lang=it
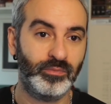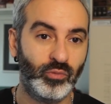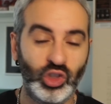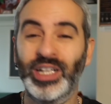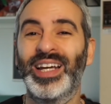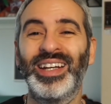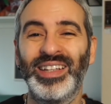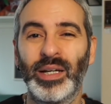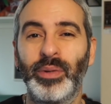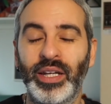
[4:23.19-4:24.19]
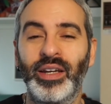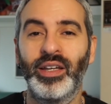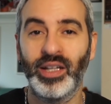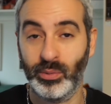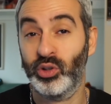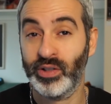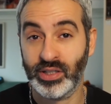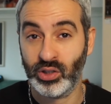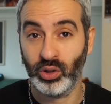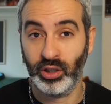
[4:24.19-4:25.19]
cercare di capire le
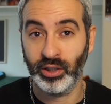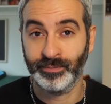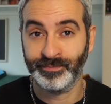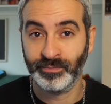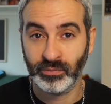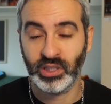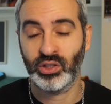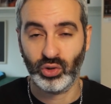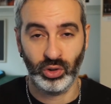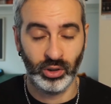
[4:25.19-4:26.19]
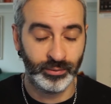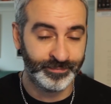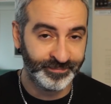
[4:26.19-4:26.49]
motivazioni che sono